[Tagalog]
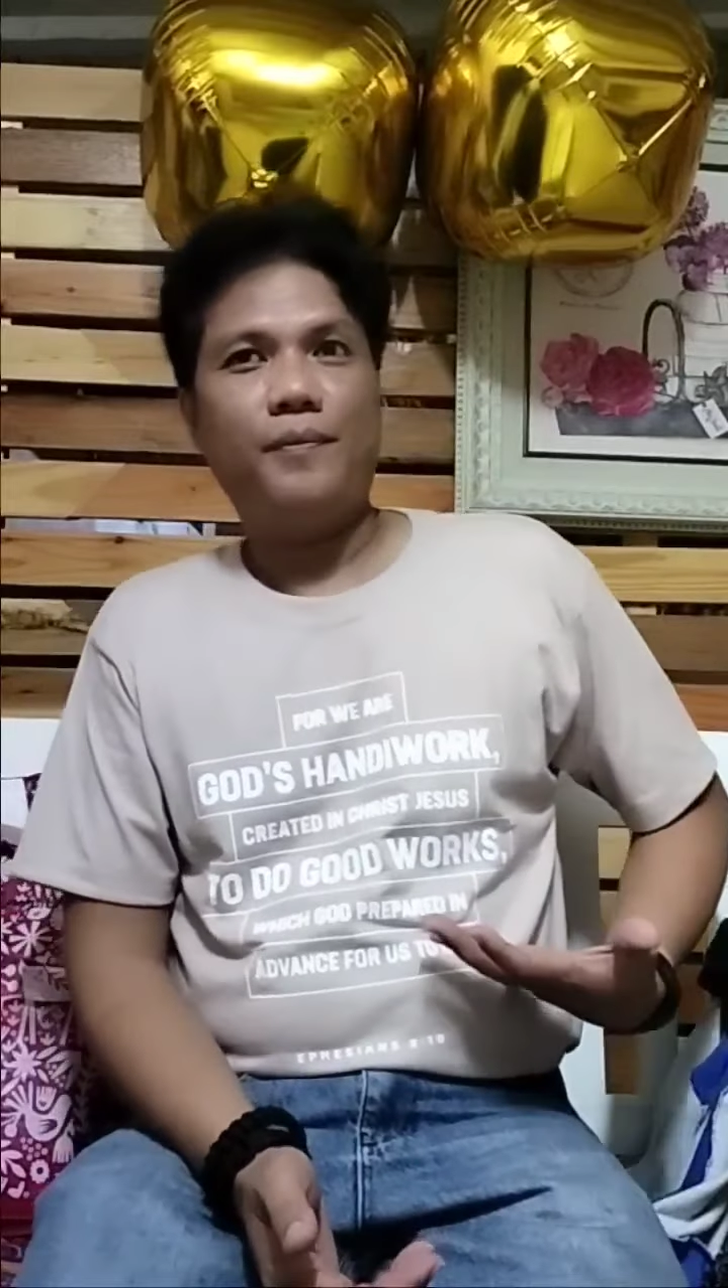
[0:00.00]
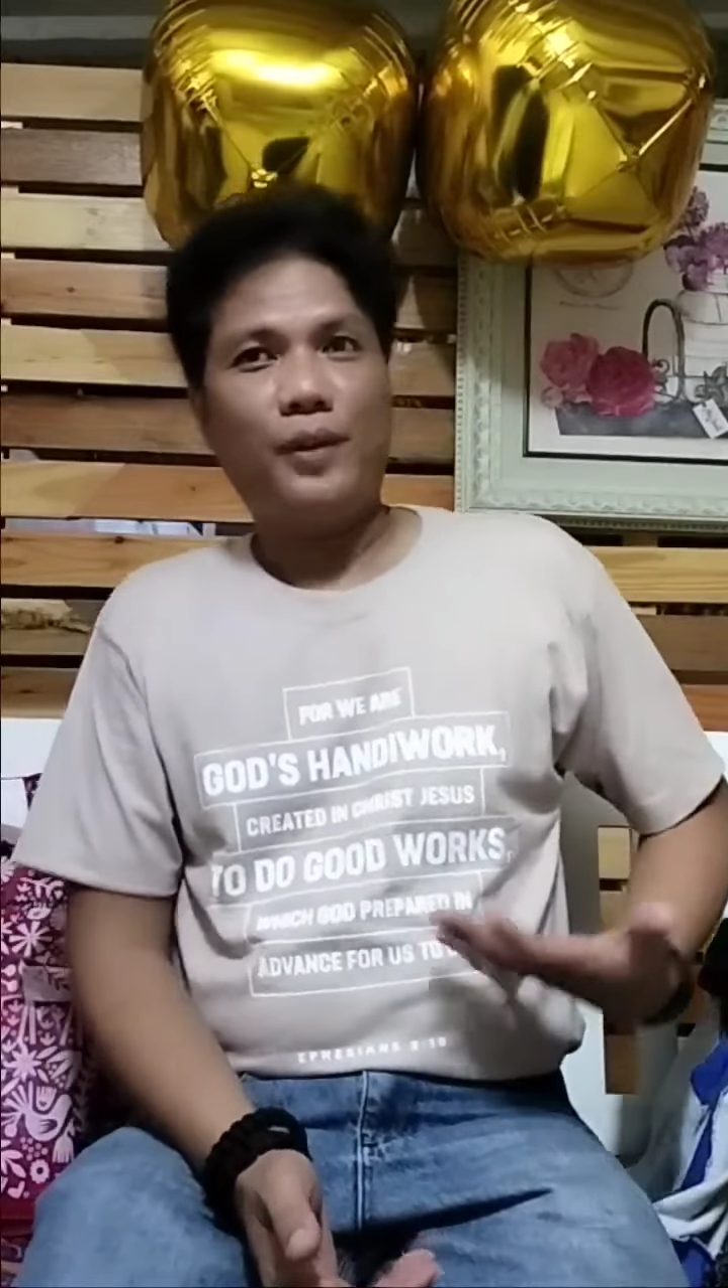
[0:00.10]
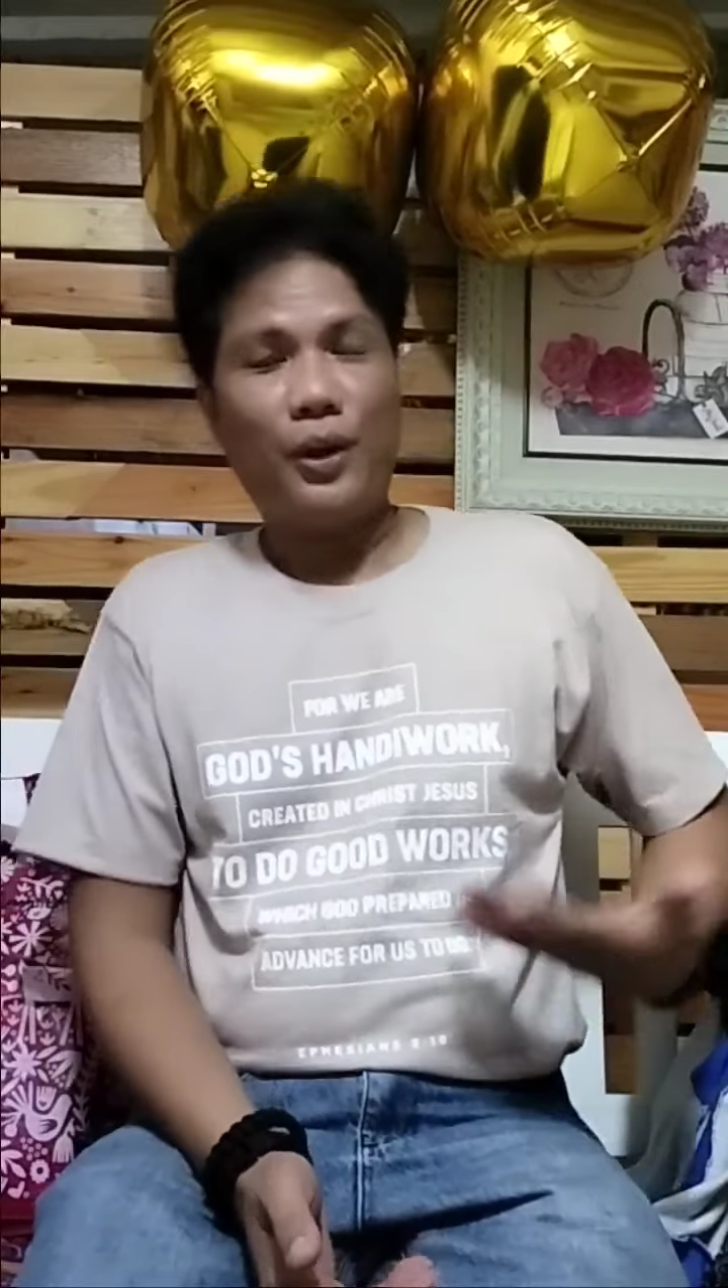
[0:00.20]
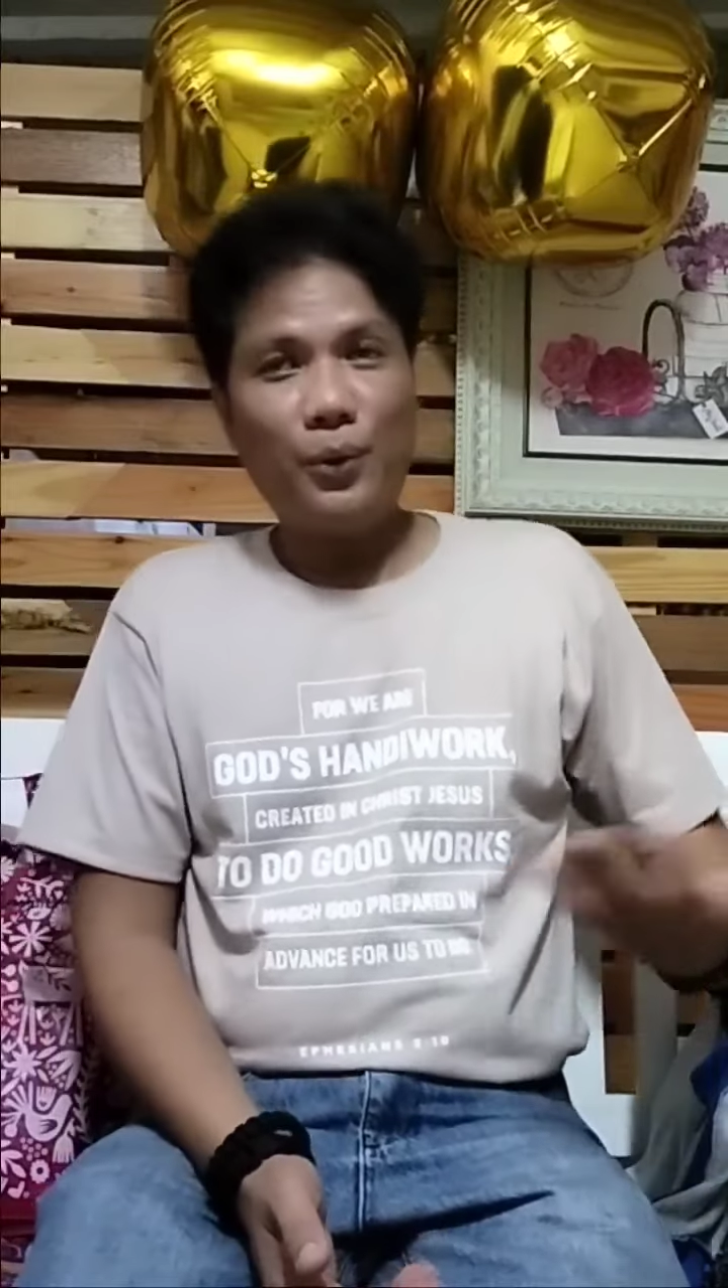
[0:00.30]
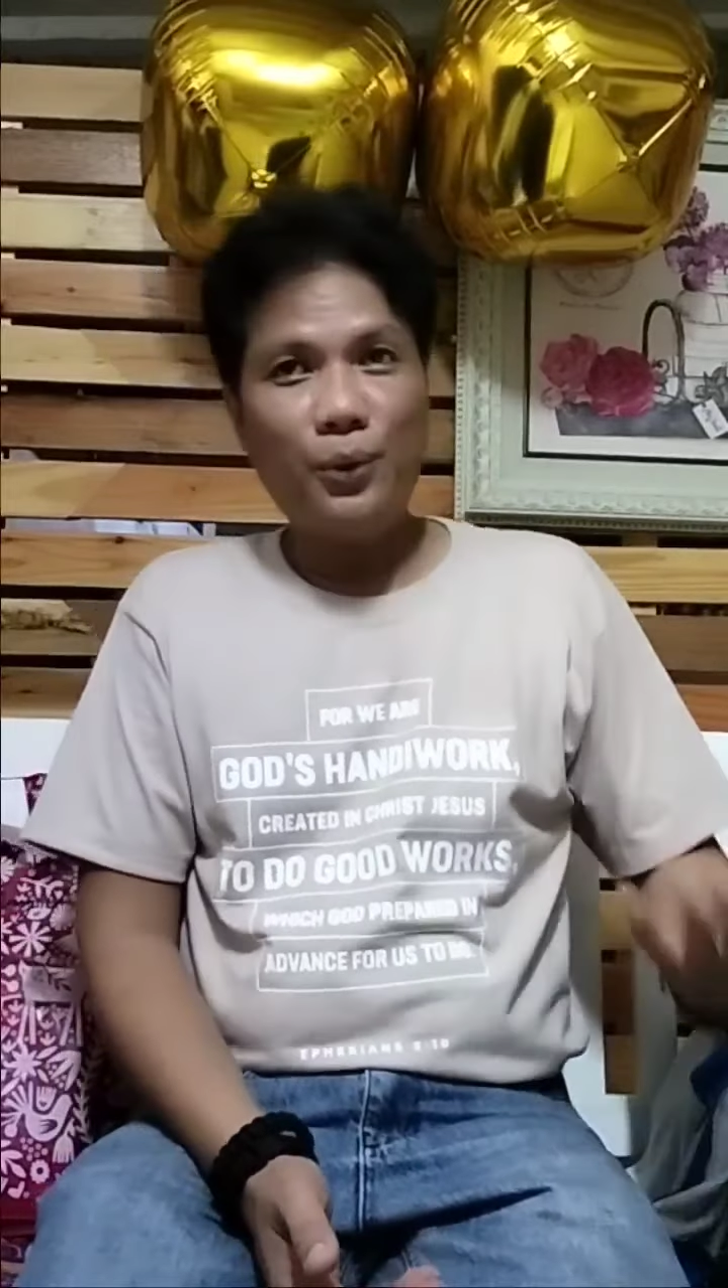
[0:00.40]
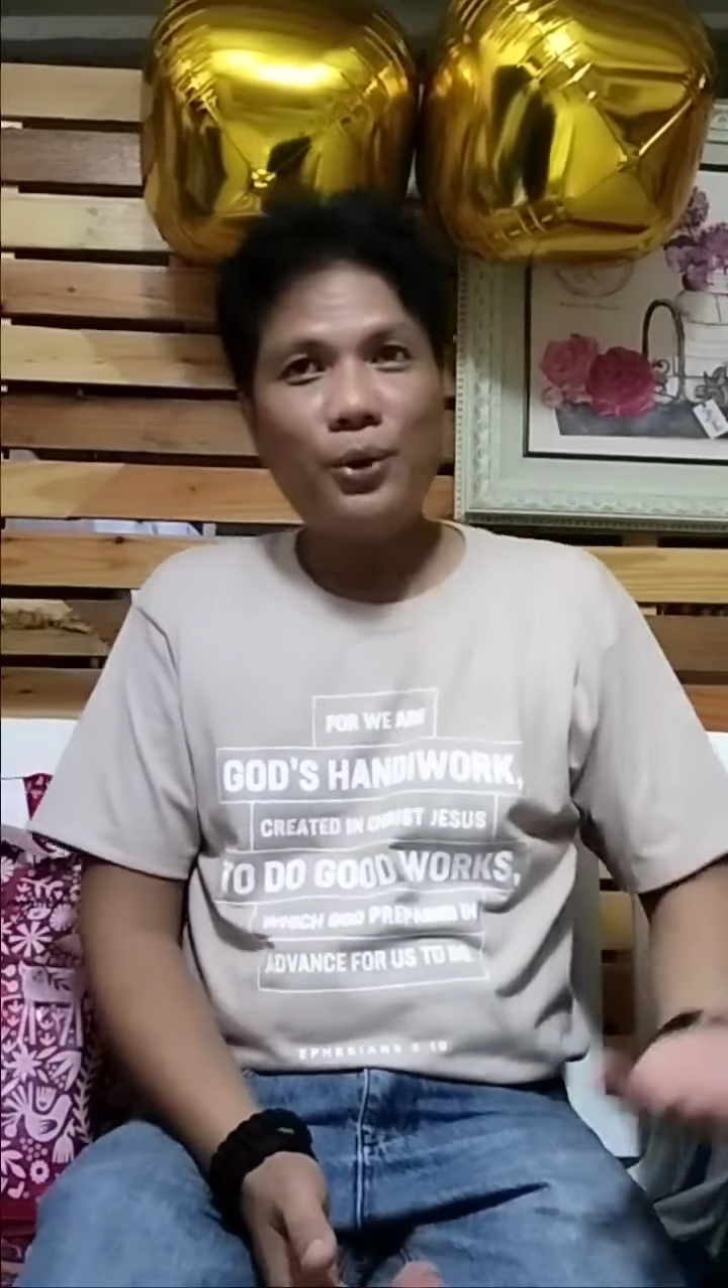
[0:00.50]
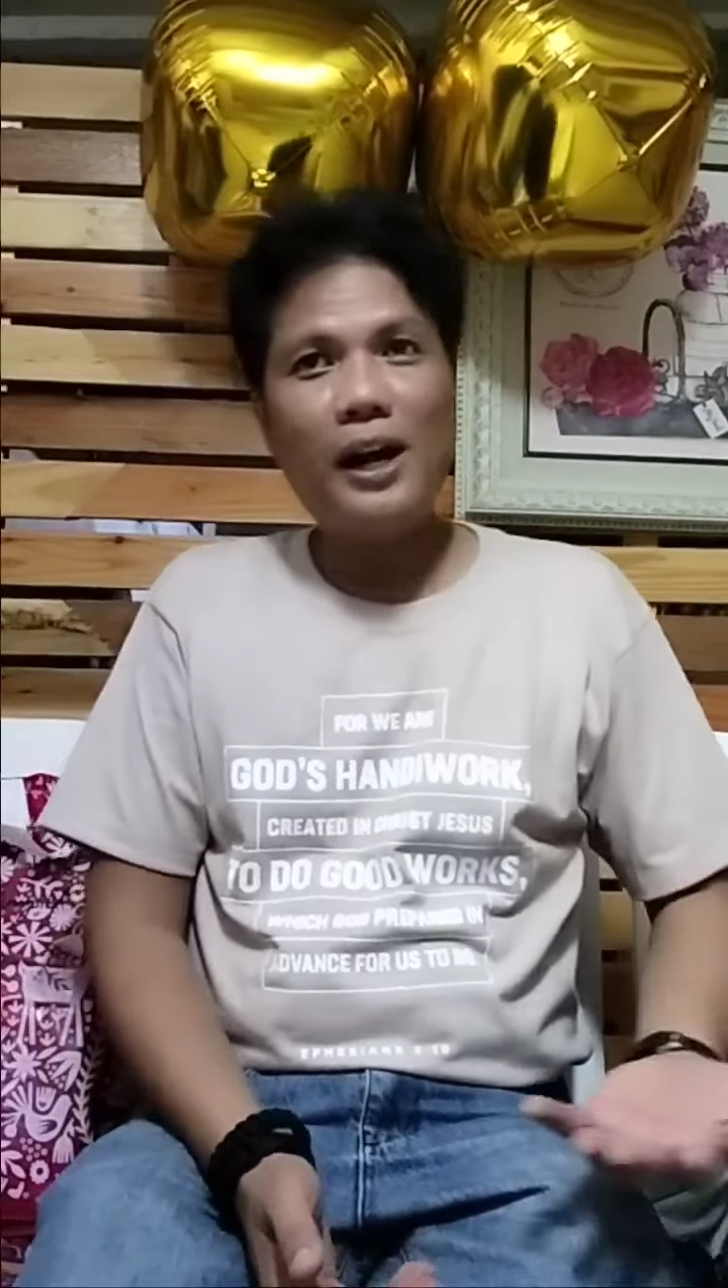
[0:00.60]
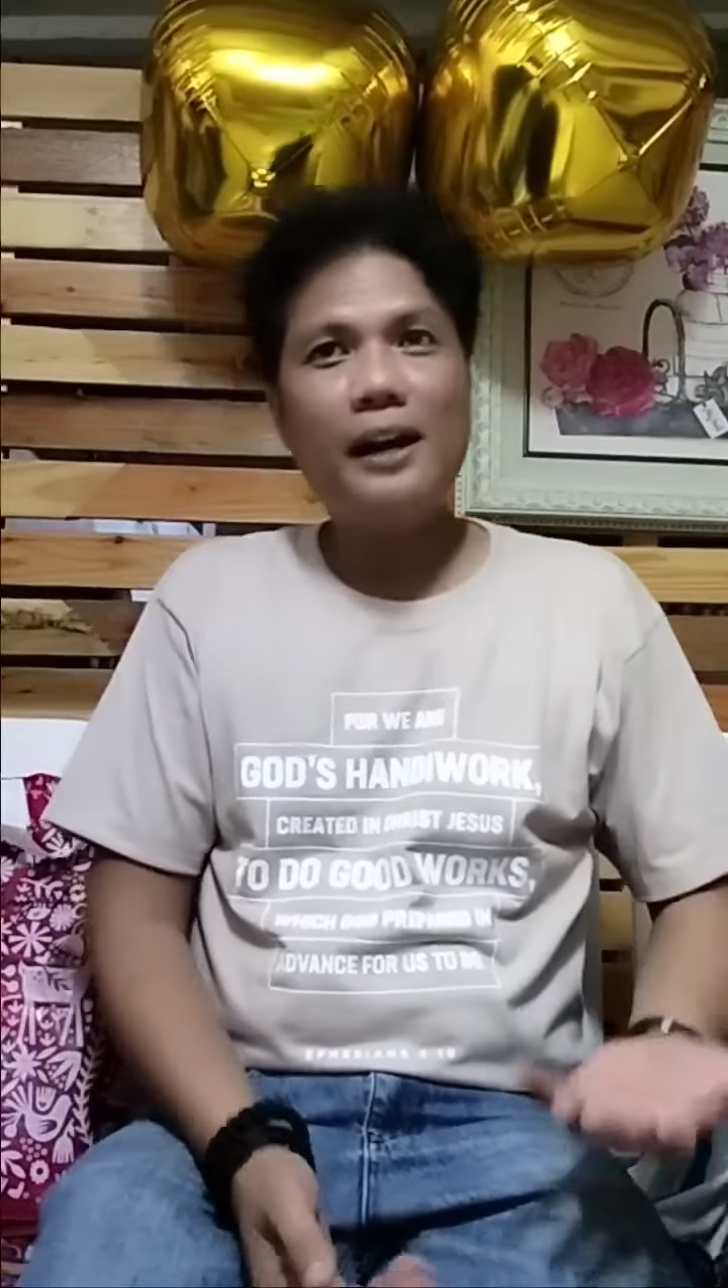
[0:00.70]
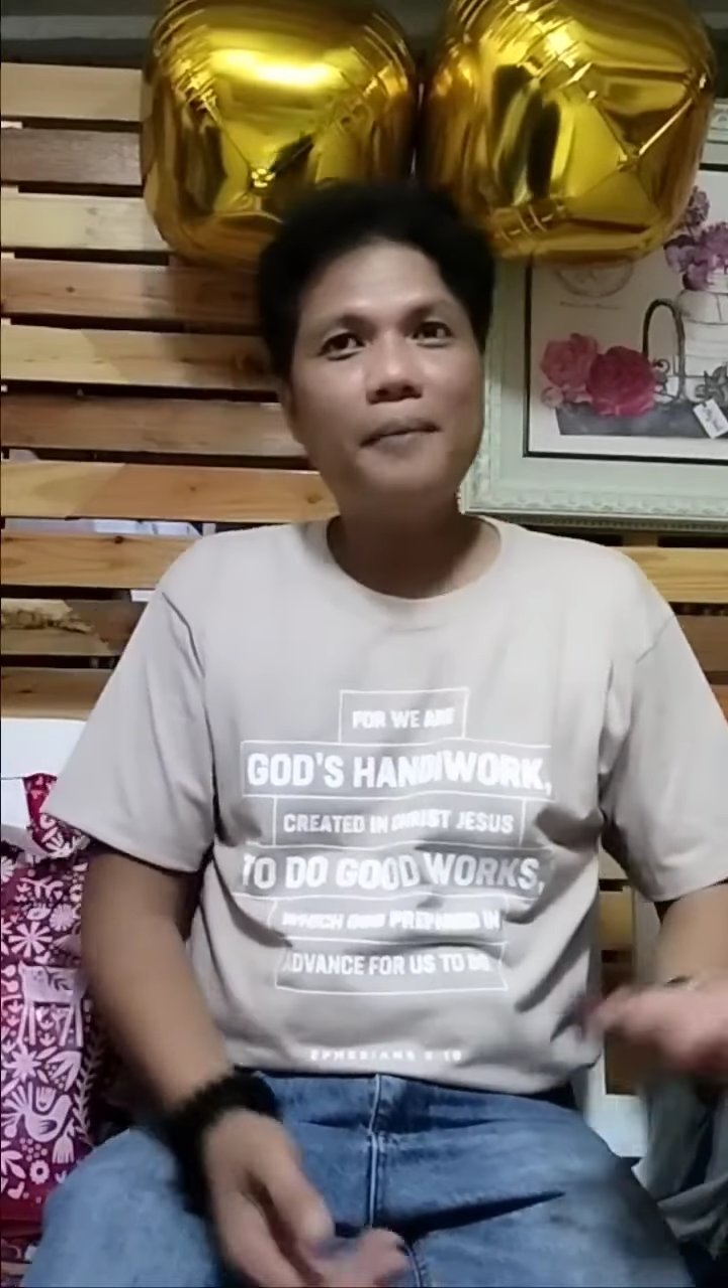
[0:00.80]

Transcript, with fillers: Kinukuha kang